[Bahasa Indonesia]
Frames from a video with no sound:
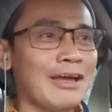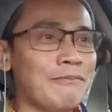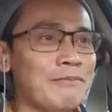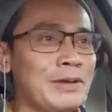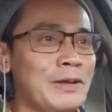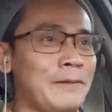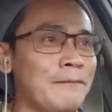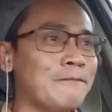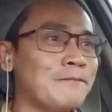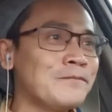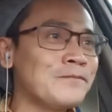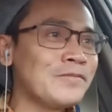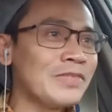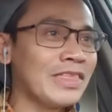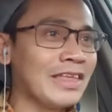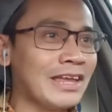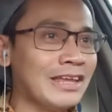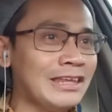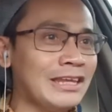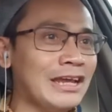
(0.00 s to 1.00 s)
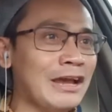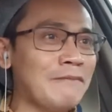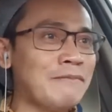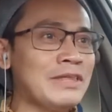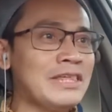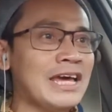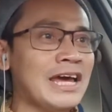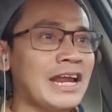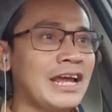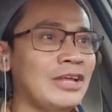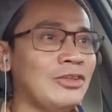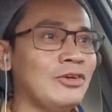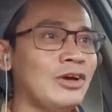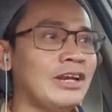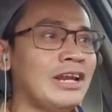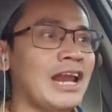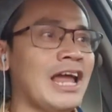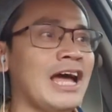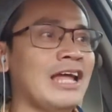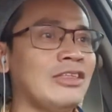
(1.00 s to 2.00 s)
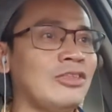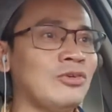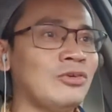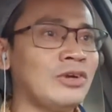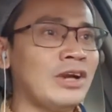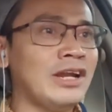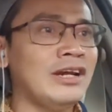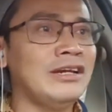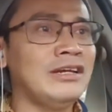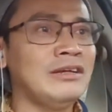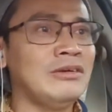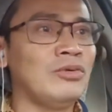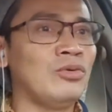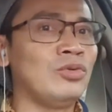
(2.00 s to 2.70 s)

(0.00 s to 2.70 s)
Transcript: tapi ketika bicara itu adalah aturan